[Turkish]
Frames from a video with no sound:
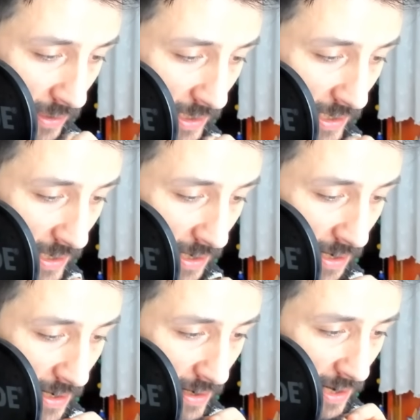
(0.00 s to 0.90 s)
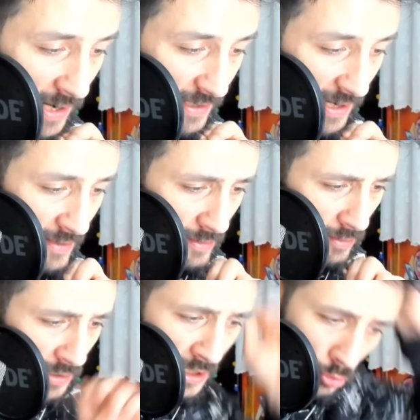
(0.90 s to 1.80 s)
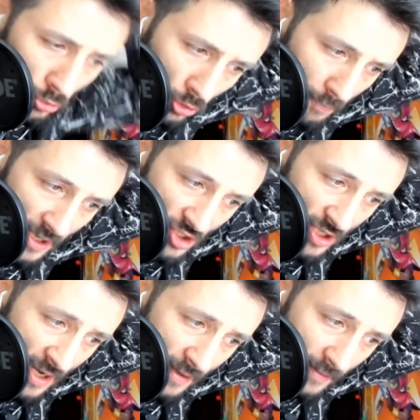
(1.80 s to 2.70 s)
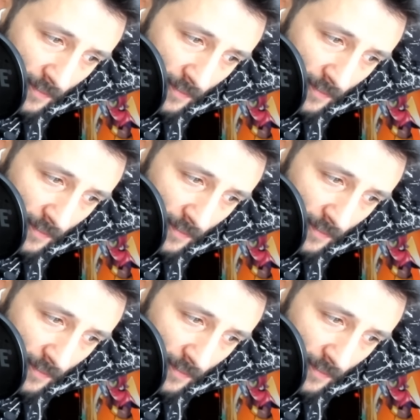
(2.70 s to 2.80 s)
Ee, aynen. İyi tuttuk bence.